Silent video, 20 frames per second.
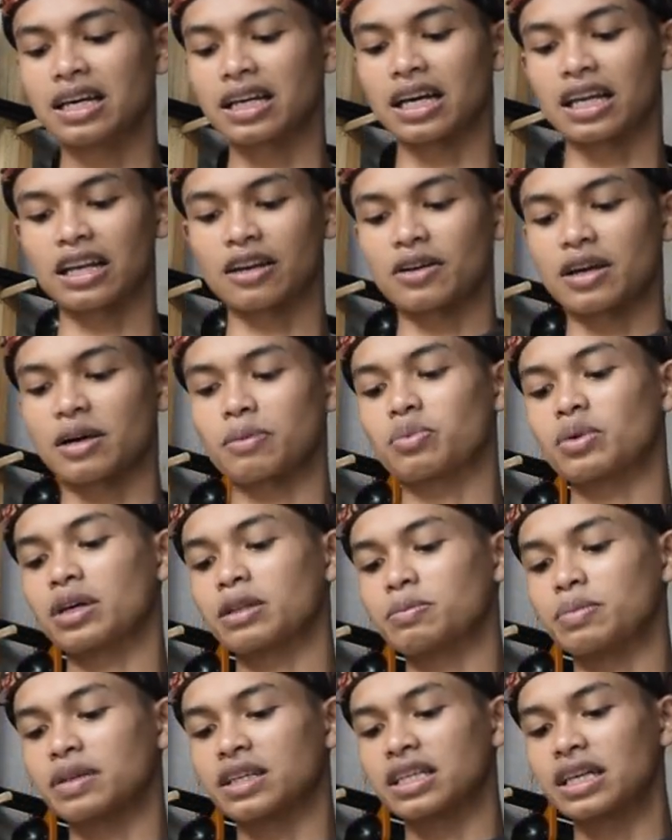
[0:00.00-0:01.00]
kalau yang
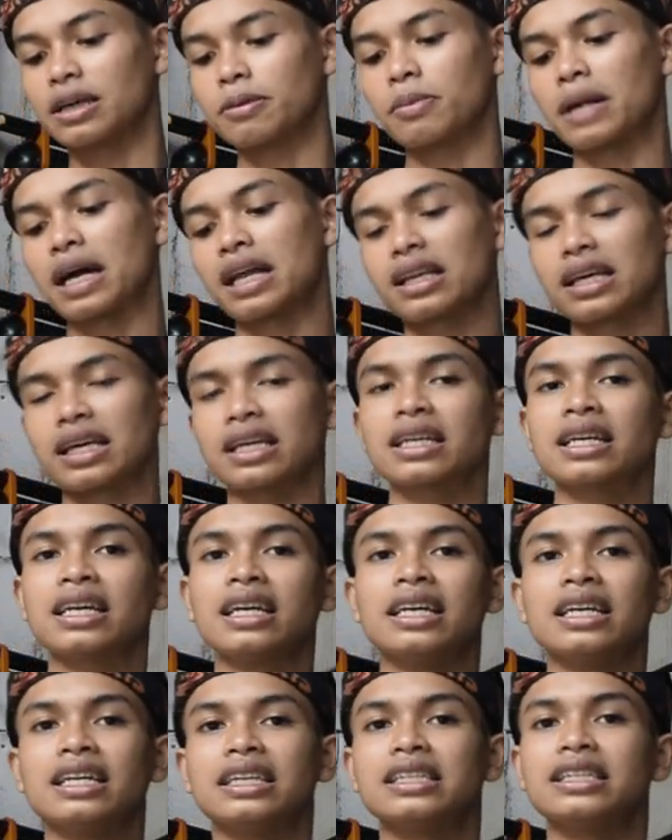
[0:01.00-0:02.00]
buat di game paling
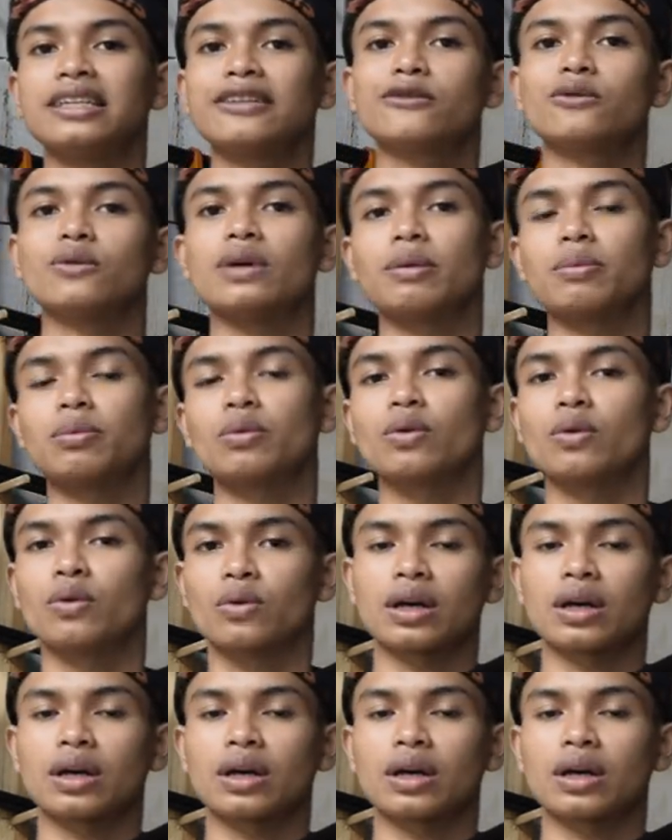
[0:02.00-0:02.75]
ini 20